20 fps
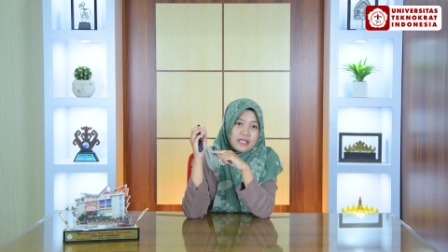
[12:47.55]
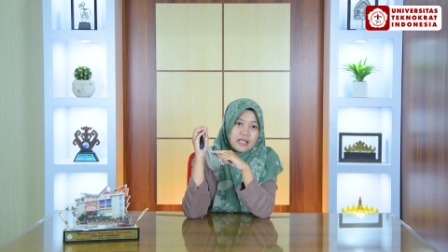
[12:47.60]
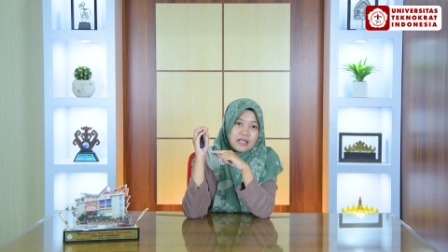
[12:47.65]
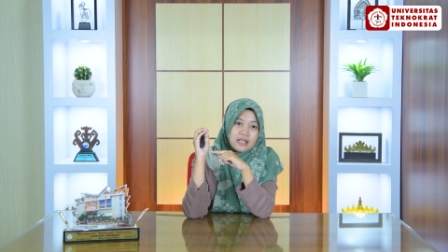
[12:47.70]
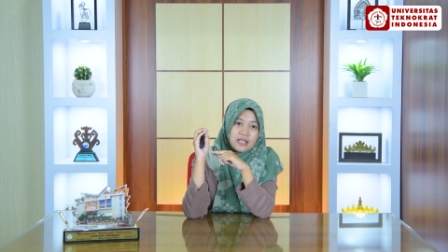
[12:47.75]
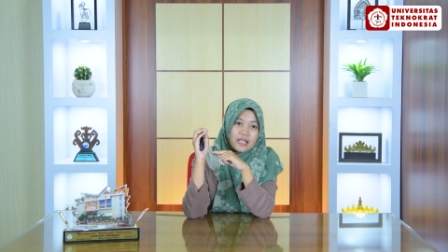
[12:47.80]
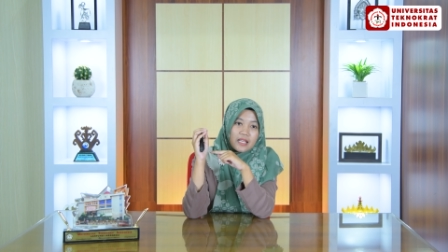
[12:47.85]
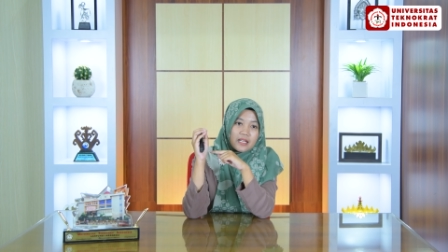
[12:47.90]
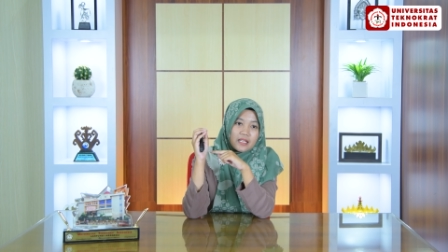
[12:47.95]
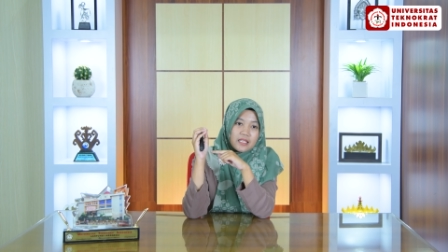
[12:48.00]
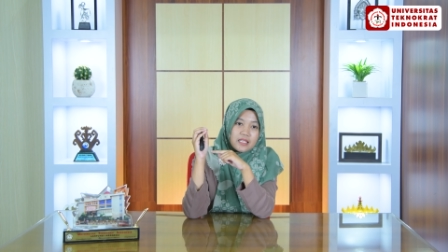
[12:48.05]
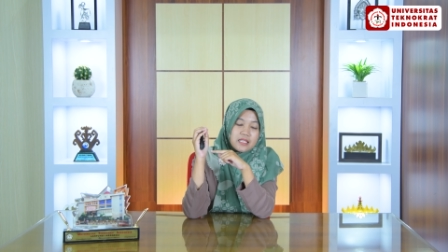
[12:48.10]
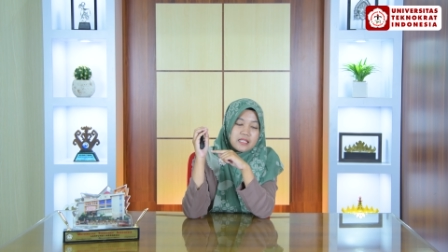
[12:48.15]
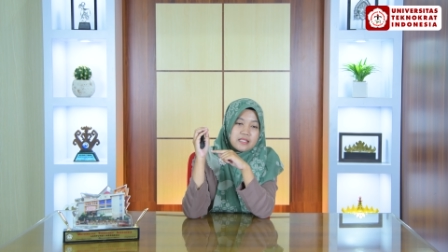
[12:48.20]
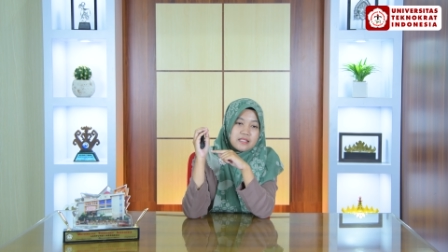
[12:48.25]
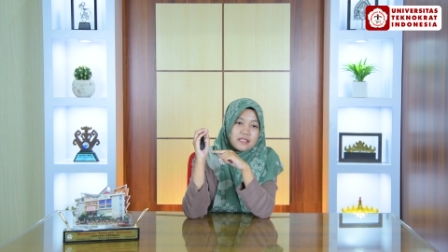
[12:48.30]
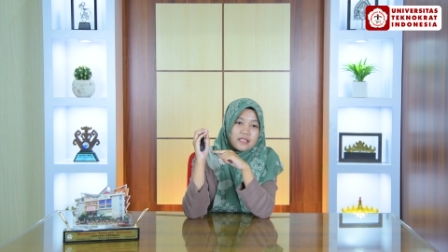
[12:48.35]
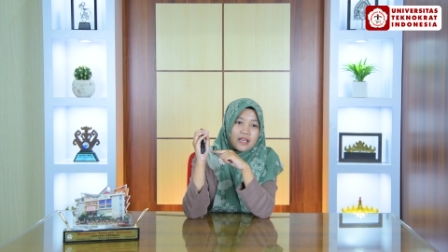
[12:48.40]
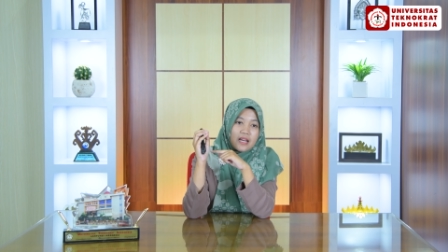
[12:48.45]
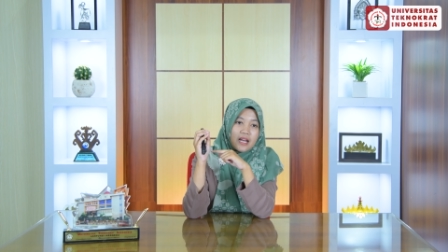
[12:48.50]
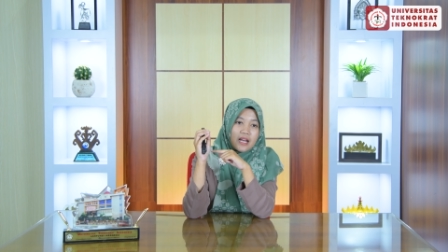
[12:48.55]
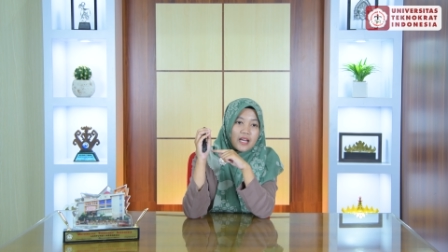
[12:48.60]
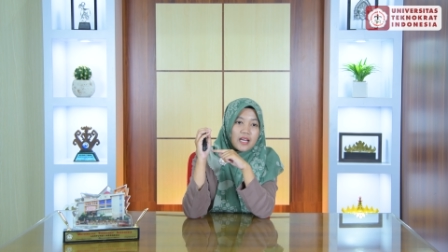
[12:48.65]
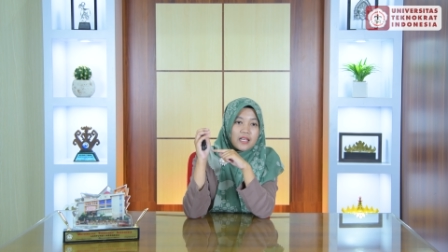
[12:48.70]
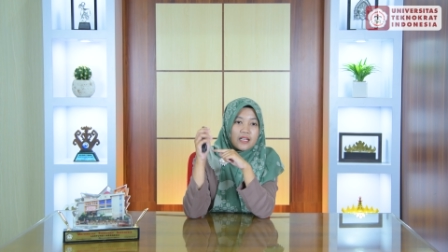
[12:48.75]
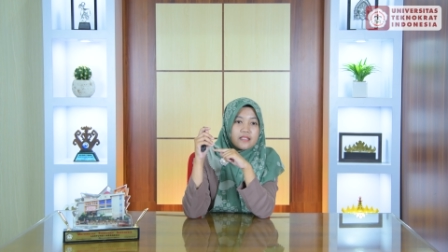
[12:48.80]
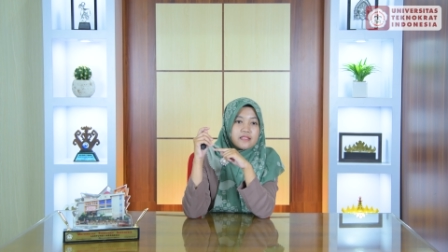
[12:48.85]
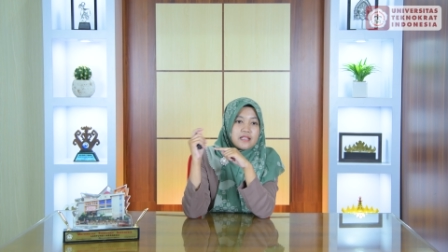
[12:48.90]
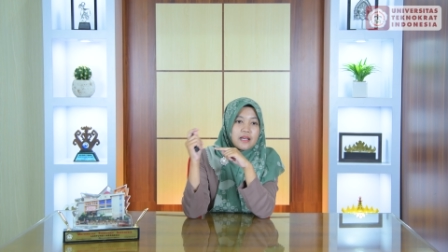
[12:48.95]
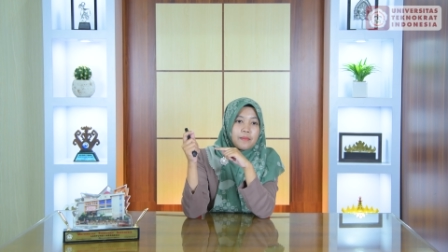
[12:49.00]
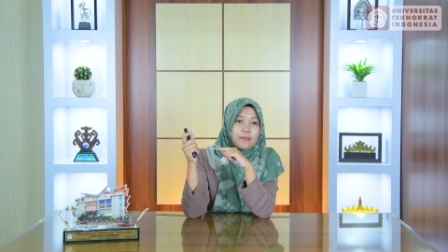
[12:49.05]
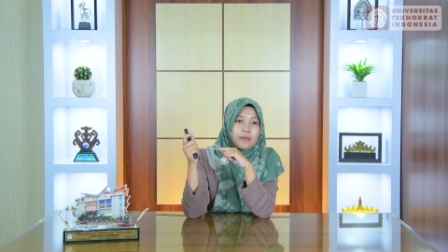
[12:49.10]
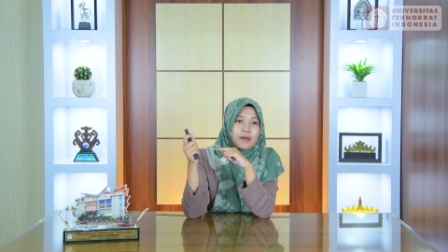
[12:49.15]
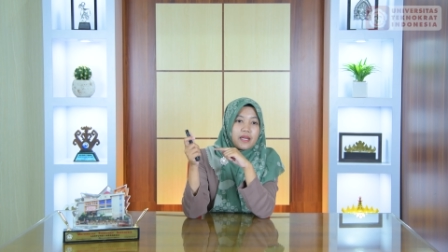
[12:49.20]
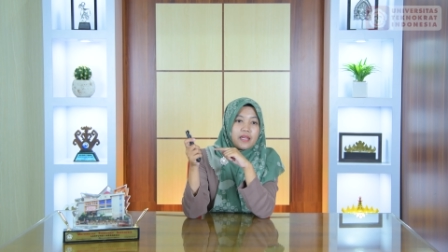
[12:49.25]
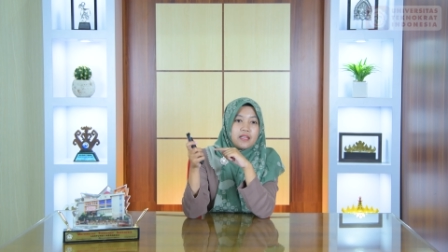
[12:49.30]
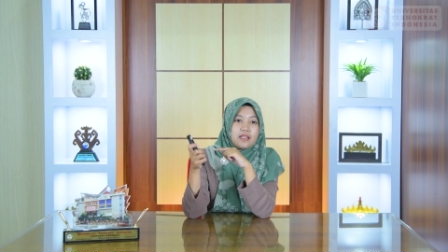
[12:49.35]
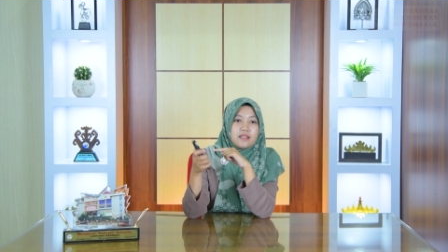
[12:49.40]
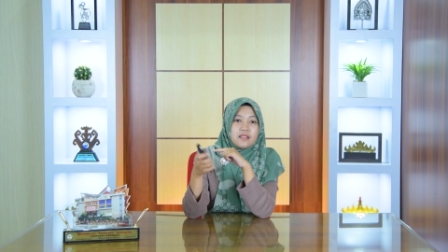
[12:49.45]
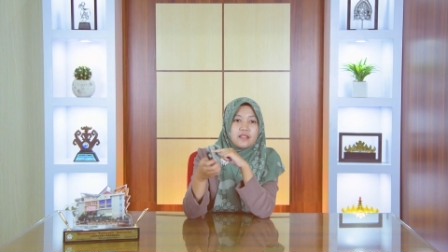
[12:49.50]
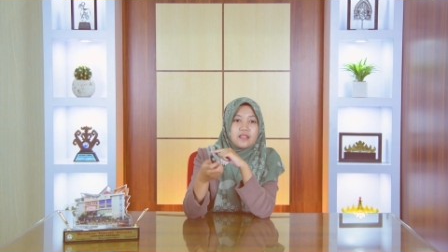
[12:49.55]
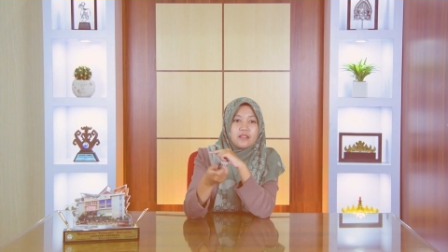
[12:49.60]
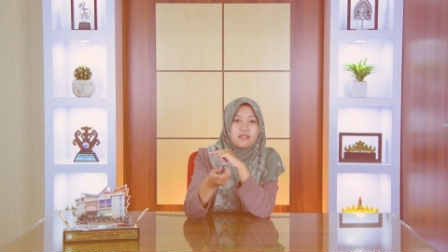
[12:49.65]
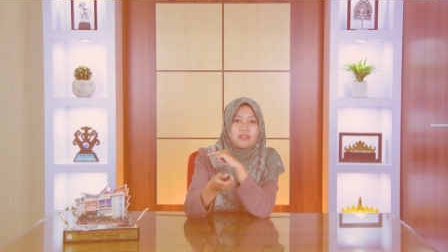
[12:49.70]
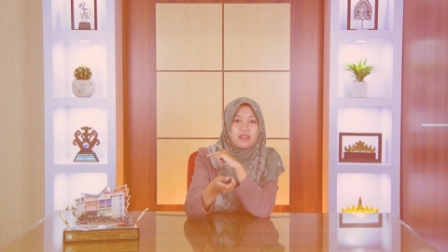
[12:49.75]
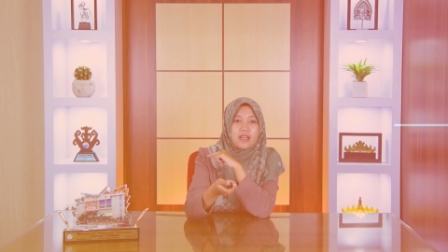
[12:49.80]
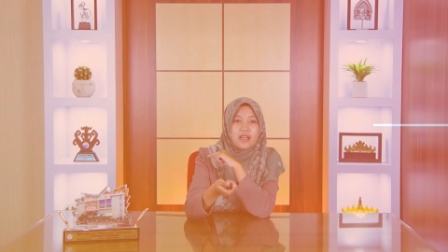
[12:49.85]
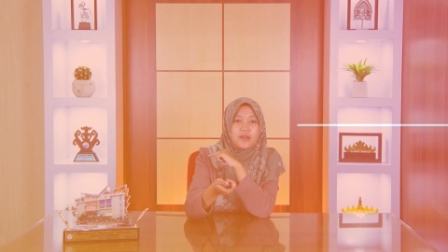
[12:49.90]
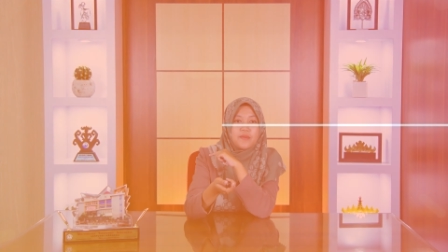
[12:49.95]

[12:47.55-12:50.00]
standar isi yang akan dicapai gitu